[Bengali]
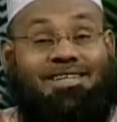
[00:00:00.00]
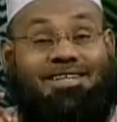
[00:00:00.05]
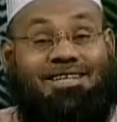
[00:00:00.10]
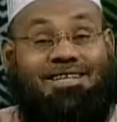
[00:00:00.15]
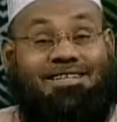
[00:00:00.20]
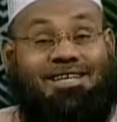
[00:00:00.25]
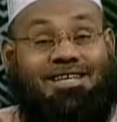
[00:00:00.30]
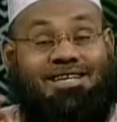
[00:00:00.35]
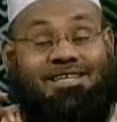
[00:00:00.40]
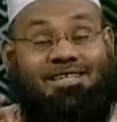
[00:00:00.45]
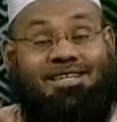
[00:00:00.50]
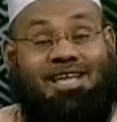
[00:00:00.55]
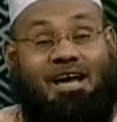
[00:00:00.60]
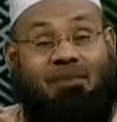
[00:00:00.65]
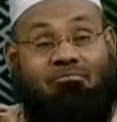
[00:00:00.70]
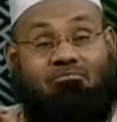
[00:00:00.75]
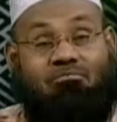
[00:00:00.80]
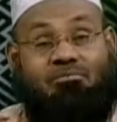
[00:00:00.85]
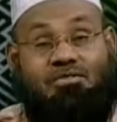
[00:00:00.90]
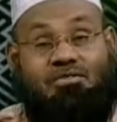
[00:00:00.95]
হাতিল
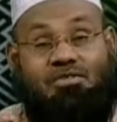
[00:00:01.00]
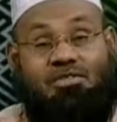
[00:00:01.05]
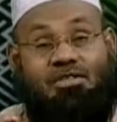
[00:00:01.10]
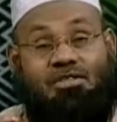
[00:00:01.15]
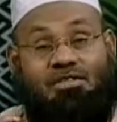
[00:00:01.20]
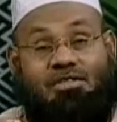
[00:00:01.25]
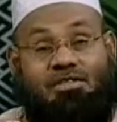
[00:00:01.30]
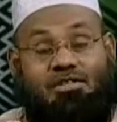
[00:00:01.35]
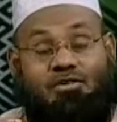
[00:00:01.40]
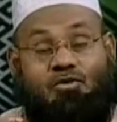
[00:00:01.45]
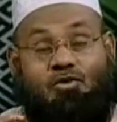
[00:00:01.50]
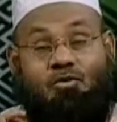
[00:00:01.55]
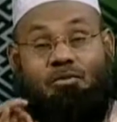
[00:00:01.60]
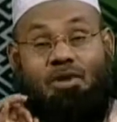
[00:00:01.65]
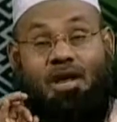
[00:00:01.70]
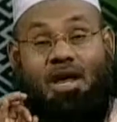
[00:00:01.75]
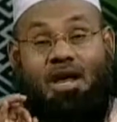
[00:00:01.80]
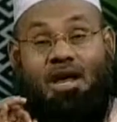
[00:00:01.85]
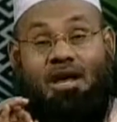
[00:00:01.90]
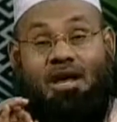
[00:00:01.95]
কিতাব
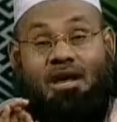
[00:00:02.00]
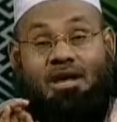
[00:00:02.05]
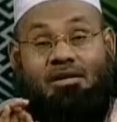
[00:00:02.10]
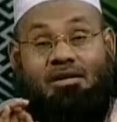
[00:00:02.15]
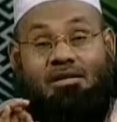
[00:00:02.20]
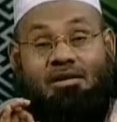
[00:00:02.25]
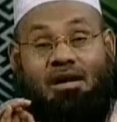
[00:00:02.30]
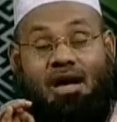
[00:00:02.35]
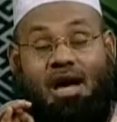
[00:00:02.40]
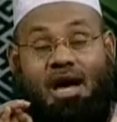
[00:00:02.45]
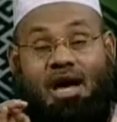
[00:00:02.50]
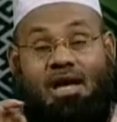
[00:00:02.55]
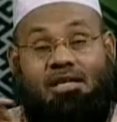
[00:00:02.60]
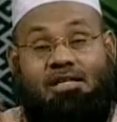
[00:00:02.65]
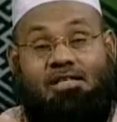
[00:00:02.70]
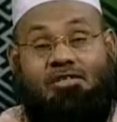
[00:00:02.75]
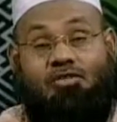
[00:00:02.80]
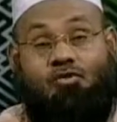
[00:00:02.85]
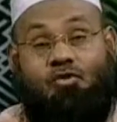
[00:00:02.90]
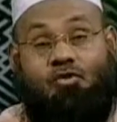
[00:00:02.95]
তোমরা আর
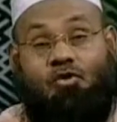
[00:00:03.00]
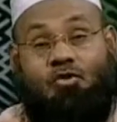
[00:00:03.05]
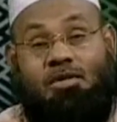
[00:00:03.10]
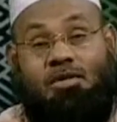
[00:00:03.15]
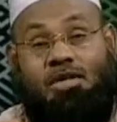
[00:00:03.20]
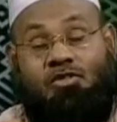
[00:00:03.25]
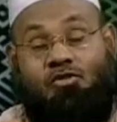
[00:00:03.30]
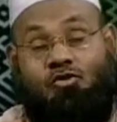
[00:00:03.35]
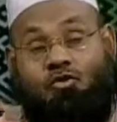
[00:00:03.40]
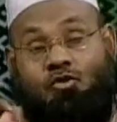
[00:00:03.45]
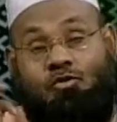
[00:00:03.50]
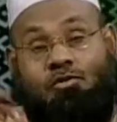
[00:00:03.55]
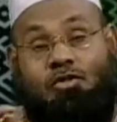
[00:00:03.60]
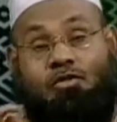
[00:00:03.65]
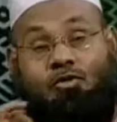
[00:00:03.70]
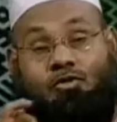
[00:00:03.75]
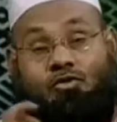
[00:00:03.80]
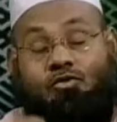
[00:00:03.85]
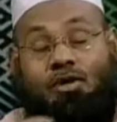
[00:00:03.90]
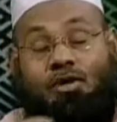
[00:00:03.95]
কিছু করবে না
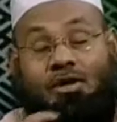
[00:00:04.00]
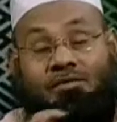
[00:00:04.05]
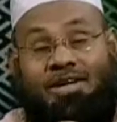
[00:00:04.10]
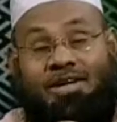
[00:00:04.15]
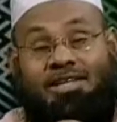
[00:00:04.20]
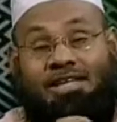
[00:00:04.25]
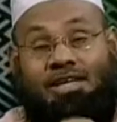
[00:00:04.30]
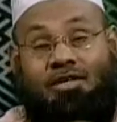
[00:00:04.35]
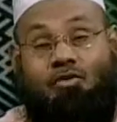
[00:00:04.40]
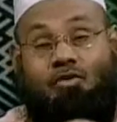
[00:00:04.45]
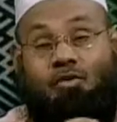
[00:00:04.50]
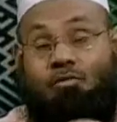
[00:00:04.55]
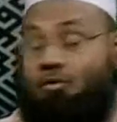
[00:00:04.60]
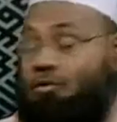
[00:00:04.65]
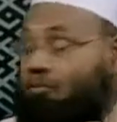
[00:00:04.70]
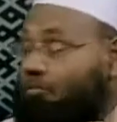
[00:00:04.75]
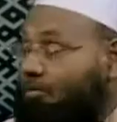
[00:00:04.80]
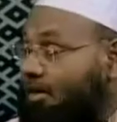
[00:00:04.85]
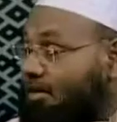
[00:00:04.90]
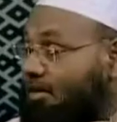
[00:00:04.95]
শুধুমাত্র সুরায় ফাতেহাটুকু
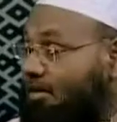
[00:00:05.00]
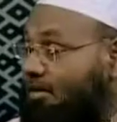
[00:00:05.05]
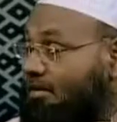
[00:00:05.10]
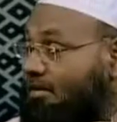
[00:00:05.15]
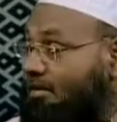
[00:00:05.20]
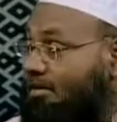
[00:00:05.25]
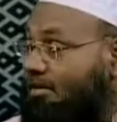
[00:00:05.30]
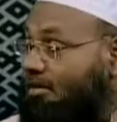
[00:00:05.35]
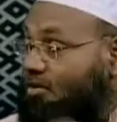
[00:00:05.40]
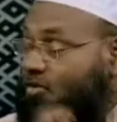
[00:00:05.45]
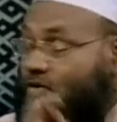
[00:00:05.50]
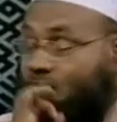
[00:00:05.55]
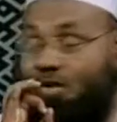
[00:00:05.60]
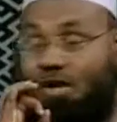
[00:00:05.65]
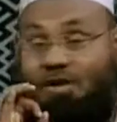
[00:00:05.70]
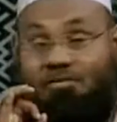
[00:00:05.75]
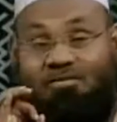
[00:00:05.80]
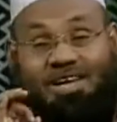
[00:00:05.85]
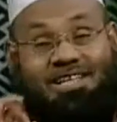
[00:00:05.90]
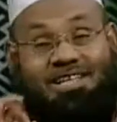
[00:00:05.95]
পড়বে
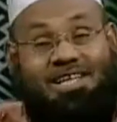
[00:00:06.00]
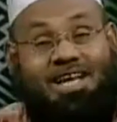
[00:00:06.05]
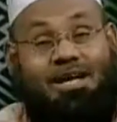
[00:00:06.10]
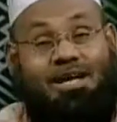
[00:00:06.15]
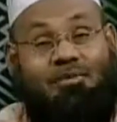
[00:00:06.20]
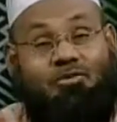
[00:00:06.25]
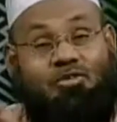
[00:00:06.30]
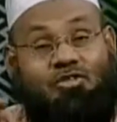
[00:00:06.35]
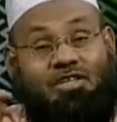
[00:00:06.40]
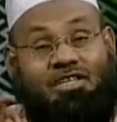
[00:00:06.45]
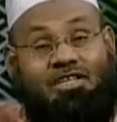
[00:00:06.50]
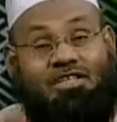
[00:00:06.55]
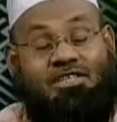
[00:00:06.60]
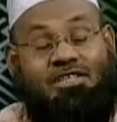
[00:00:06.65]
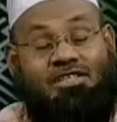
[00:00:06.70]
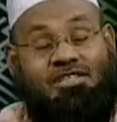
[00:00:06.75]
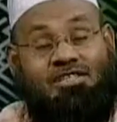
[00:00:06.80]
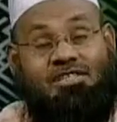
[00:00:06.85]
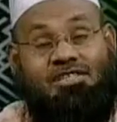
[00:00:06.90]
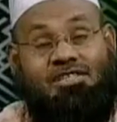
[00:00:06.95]
সুরায় ফাতেহাকে পড়তে
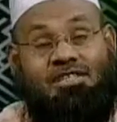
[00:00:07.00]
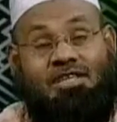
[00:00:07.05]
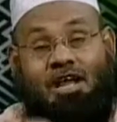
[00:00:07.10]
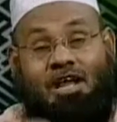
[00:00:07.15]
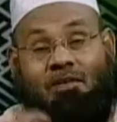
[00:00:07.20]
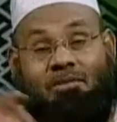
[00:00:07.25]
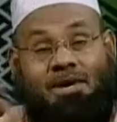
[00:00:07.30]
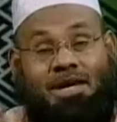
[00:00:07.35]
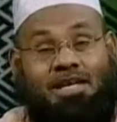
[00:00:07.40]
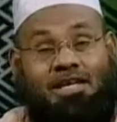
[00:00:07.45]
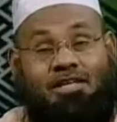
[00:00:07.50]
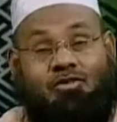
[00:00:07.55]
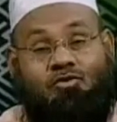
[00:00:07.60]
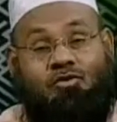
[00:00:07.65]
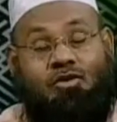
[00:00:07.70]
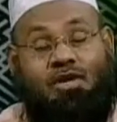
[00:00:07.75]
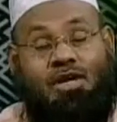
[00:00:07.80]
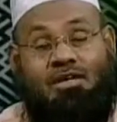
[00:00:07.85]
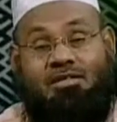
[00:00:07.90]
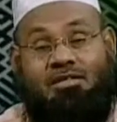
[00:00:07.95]
নির্দেশ দিয়েছেন আর বাকি কিছু
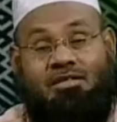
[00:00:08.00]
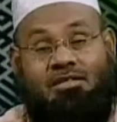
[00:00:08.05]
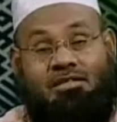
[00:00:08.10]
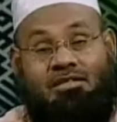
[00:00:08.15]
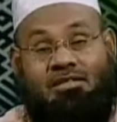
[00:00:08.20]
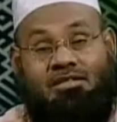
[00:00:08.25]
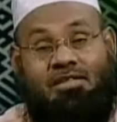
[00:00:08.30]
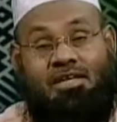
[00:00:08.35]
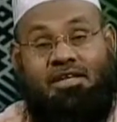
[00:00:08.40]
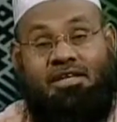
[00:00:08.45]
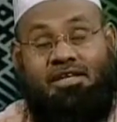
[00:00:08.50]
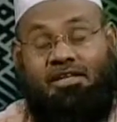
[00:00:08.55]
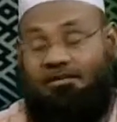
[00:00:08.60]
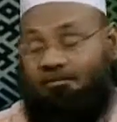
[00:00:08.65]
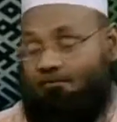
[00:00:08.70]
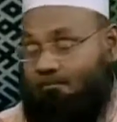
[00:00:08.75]
করার নির্দেশ দেননি